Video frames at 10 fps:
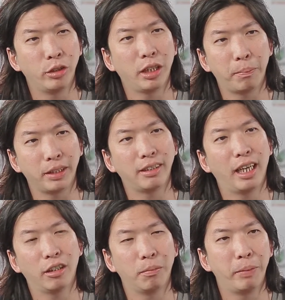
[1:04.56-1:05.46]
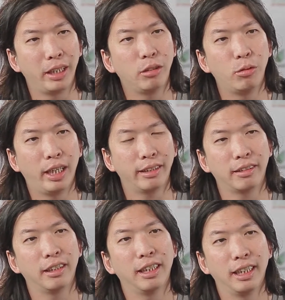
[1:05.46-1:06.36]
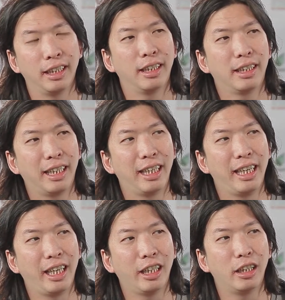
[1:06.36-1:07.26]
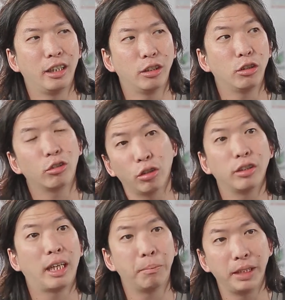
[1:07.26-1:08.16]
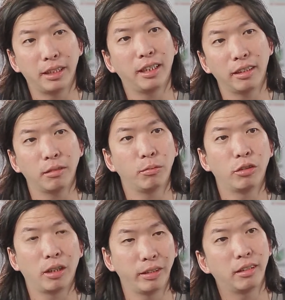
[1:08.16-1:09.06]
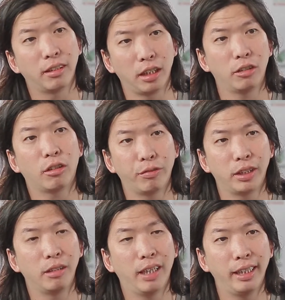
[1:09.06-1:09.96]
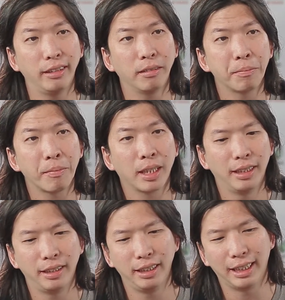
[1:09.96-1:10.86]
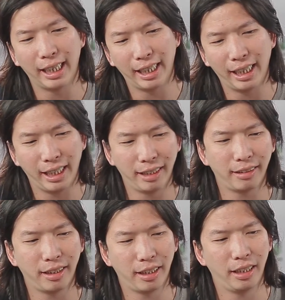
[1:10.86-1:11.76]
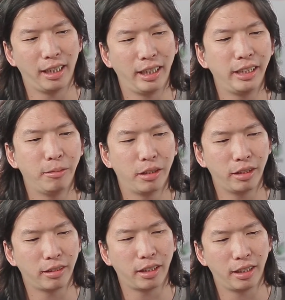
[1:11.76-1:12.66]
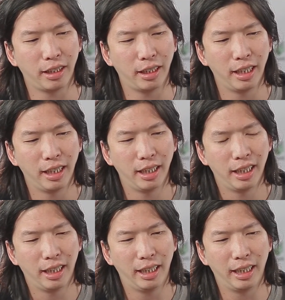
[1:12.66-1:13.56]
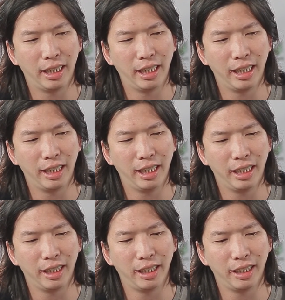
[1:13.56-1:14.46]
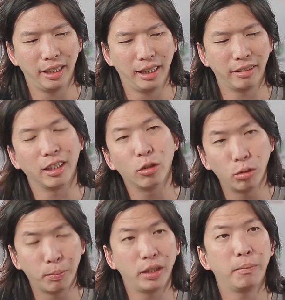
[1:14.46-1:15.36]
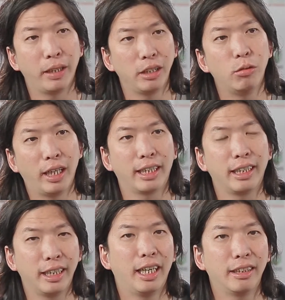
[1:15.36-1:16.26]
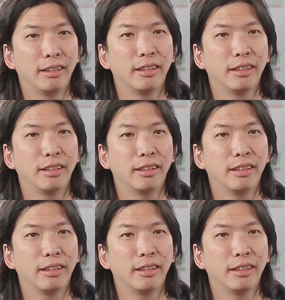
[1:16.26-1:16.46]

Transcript: muy especial, con películas que no son tan vistas muchas veces en otros festivales y que ese libro, eh, ese grupo de películas generan